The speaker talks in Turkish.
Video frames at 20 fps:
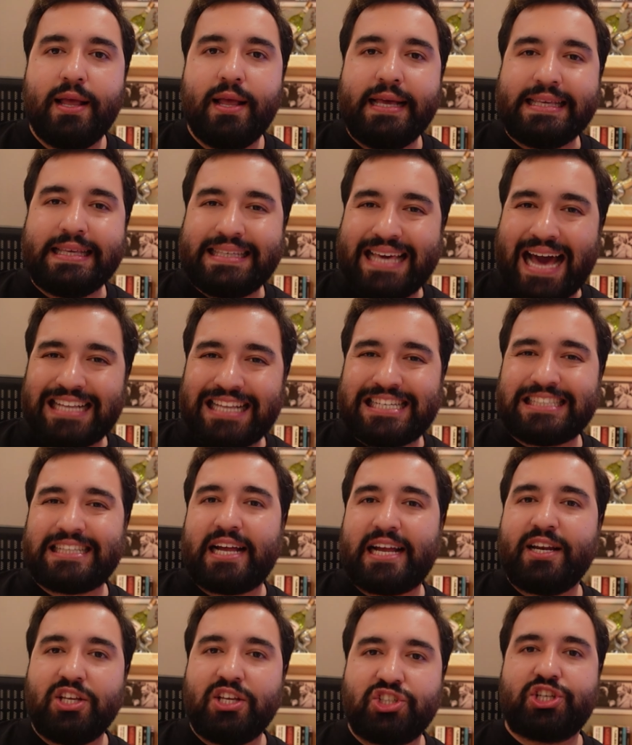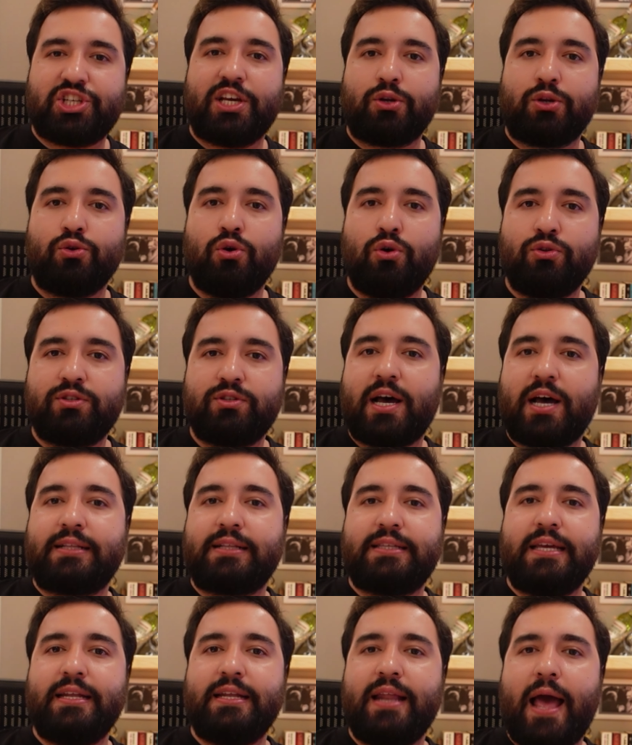Gerçekten işe yarıyor.
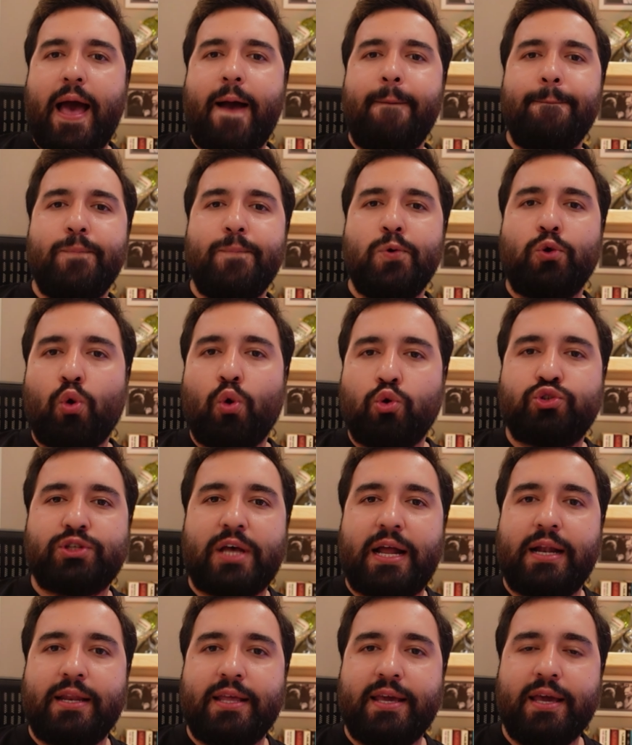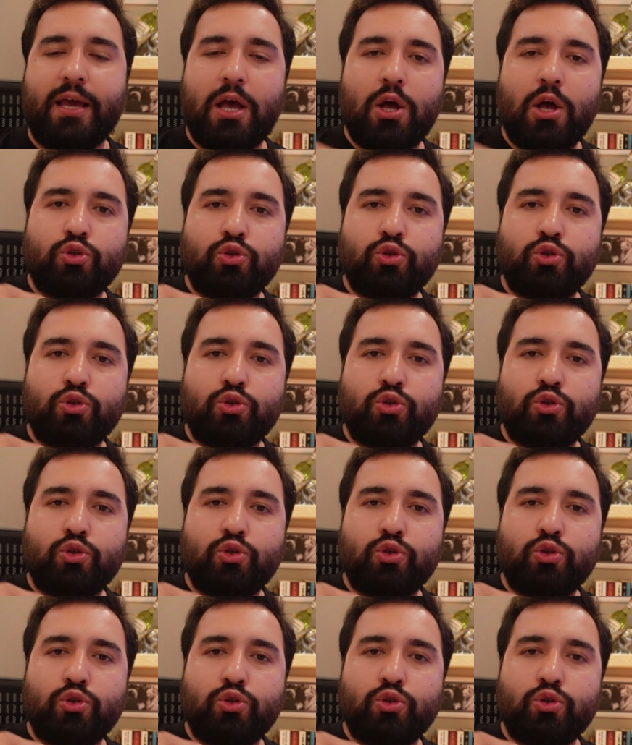Taktiğin en büyük özelliği